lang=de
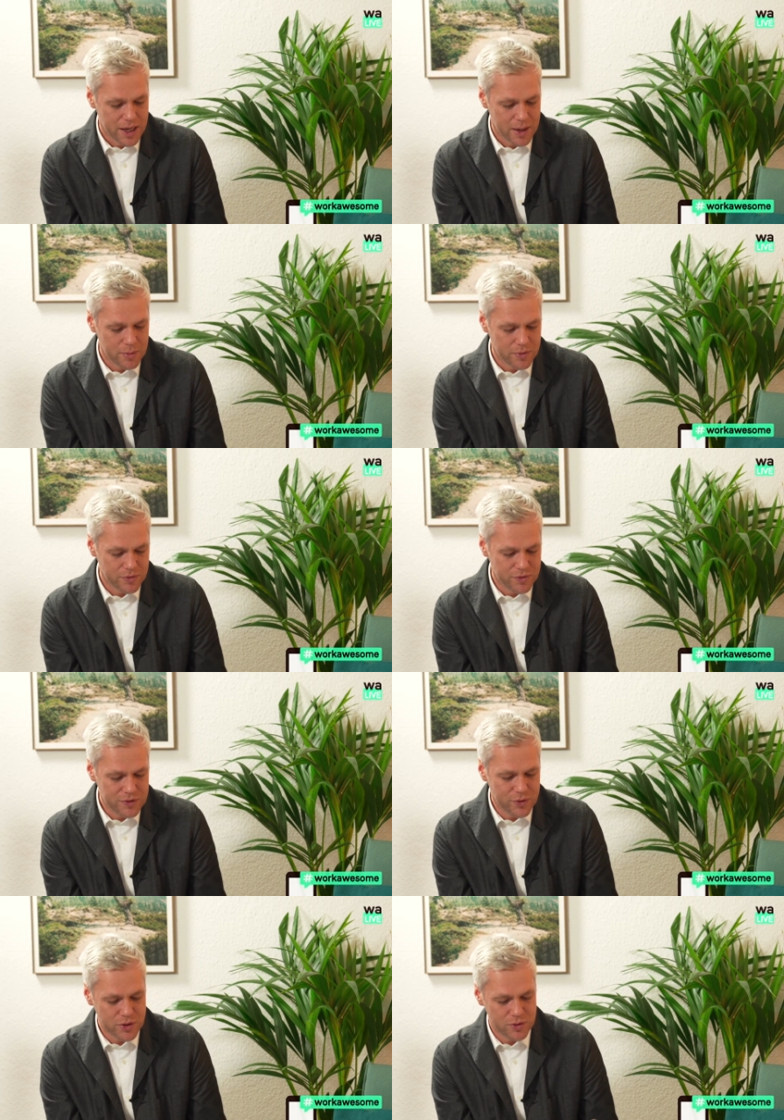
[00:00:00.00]
Ähm,
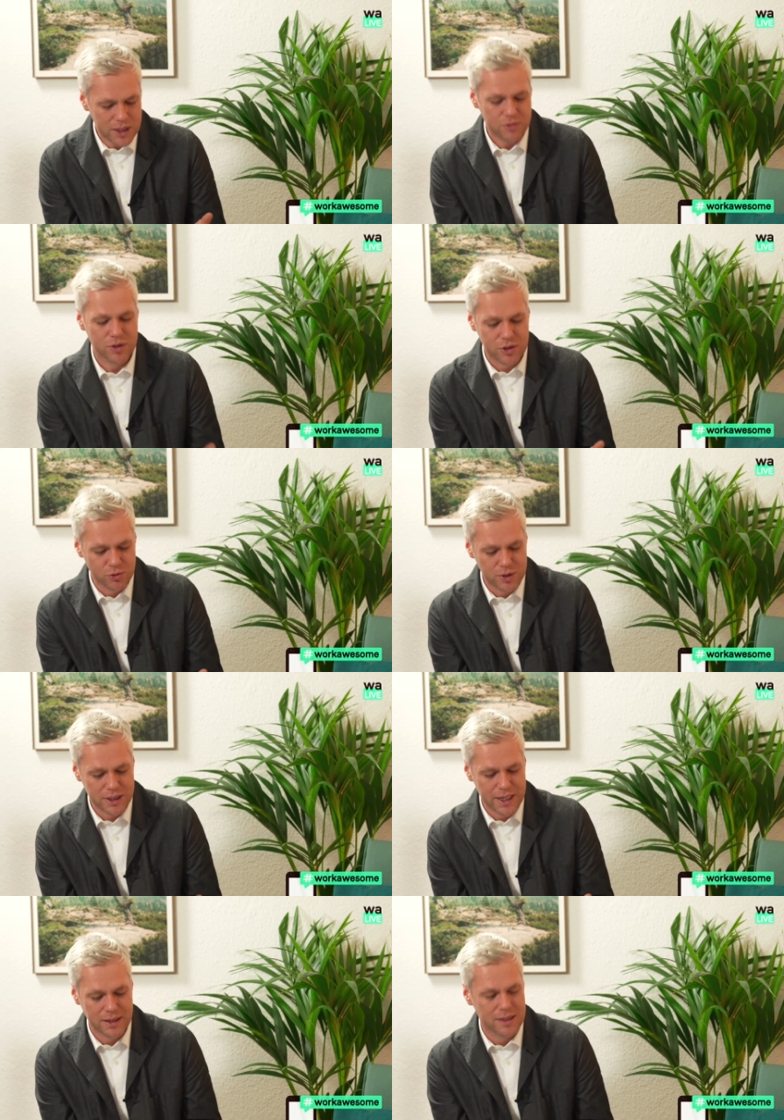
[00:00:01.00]
wie funktioniert
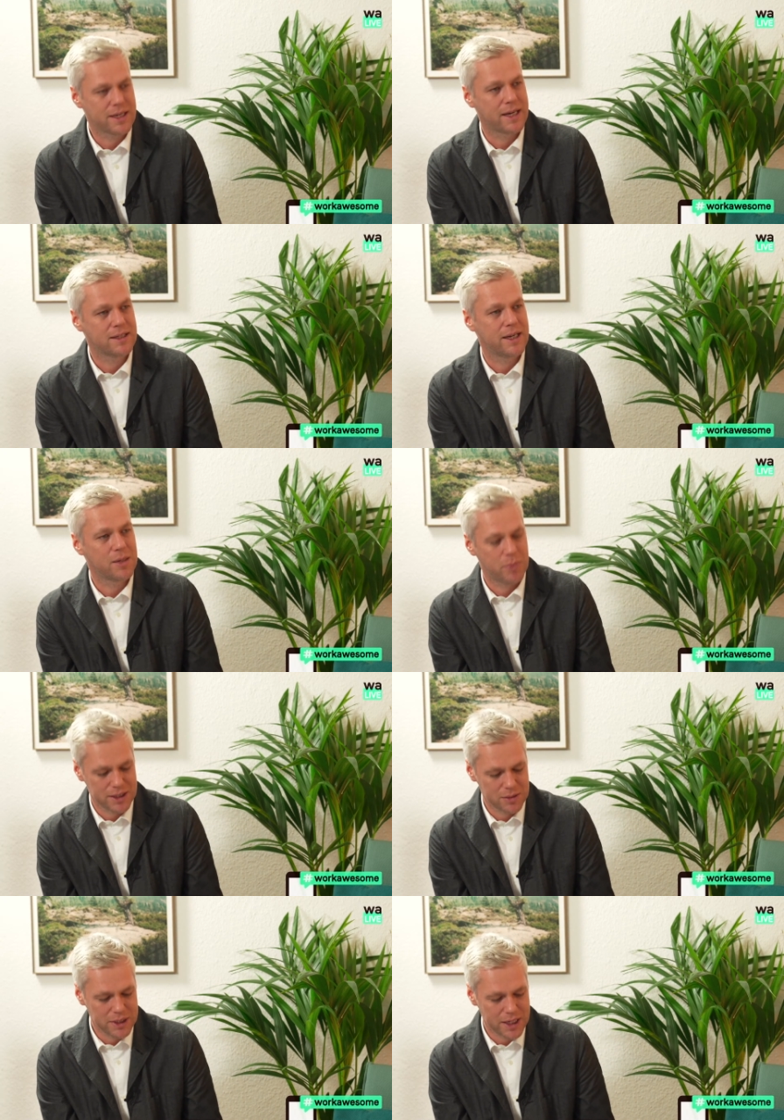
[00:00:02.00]
Recruiting denn in Zeiten einer
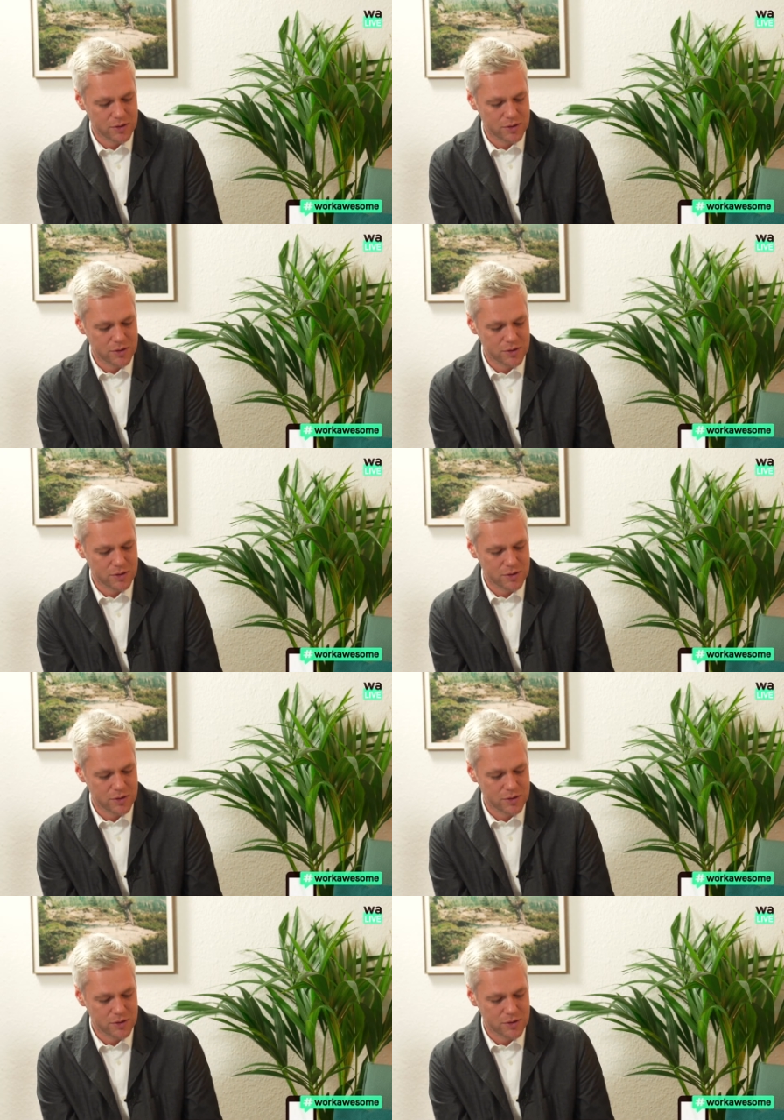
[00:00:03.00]
Pandemie?